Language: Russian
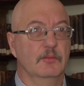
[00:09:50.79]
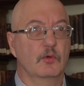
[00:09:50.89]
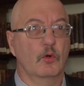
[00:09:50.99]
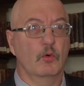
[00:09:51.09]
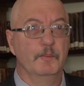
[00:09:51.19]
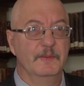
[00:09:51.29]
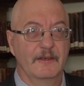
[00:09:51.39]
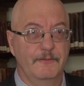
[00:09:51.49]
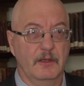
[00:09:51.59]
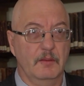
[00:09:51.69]
крупное
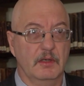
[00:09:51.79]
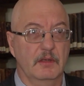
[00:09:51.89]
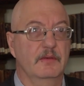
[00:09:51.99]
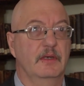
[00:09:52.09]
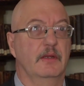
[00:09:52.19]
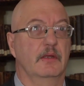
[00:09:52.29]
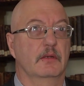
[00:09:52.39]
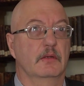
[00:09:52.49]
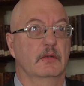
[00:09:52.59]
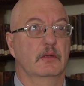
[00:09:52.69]
формирование
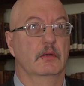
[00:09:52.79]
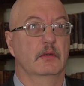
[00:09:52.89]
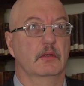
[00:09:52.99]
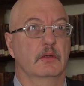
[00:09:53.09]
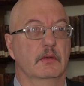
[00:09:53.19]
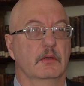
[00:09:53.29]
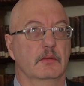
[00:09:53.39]
а,